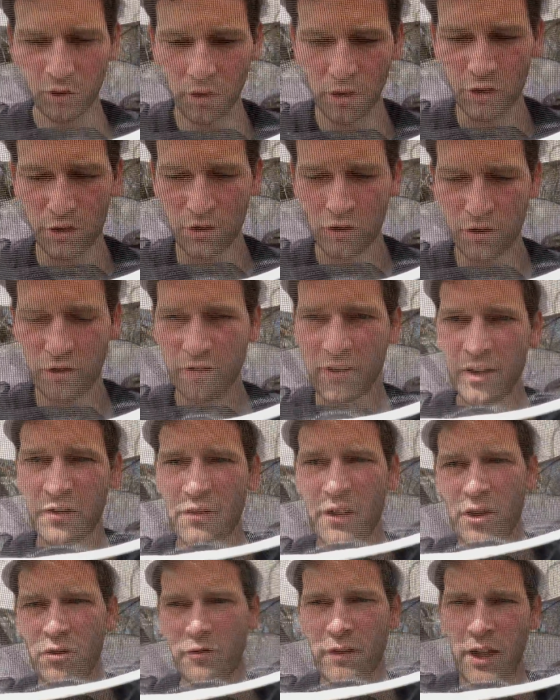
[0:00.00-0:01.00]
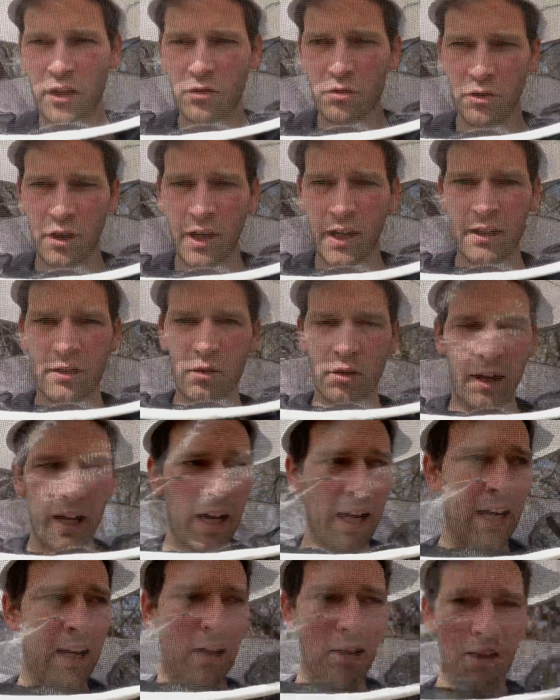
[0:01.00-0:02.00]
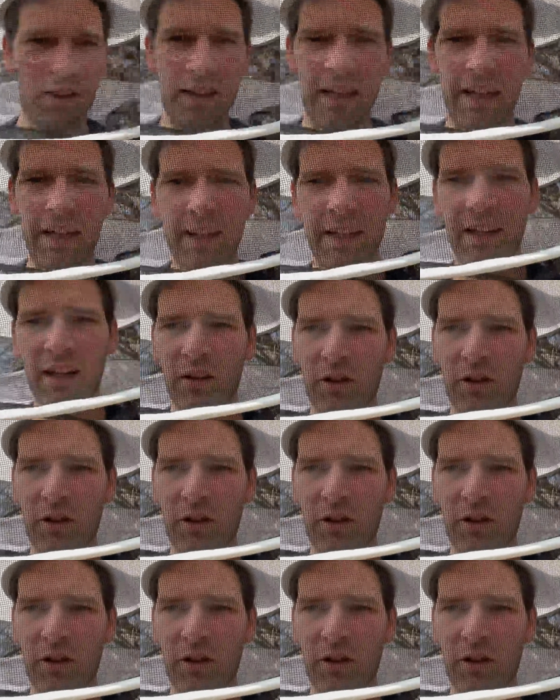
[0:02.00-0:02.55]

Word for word: je viens de faire l'ouverture là sur la dernière